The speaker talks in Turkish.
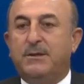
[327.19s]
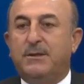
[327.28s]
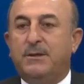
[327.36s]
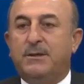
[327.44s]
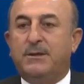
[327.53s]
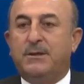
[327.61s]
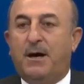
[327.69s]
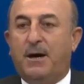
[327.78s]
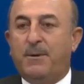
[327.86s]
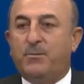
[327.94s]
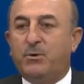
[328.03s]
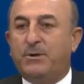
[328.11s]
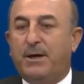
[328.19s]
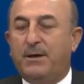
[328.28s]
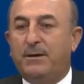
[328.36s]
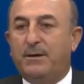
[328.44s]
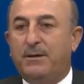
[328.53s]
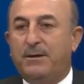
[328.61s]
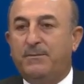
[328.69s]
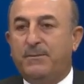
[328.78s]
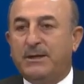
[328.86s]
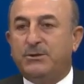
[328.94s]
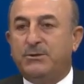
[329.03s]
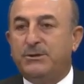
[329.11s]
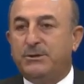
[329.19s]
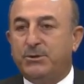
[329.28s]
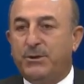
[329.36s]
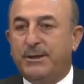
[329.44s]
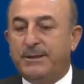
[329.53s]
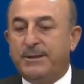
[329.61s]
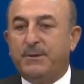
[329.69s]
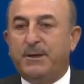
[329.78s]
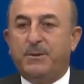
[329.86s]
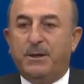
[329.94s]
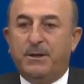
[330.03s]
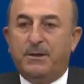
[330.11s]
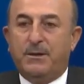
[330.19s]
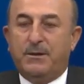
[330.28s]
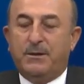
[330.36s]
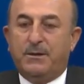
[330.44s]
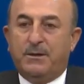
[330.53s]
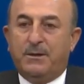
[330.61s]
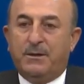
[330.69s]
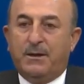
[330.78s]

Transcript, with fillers: Ee, ama burada biraz önce söylediğim gibi e,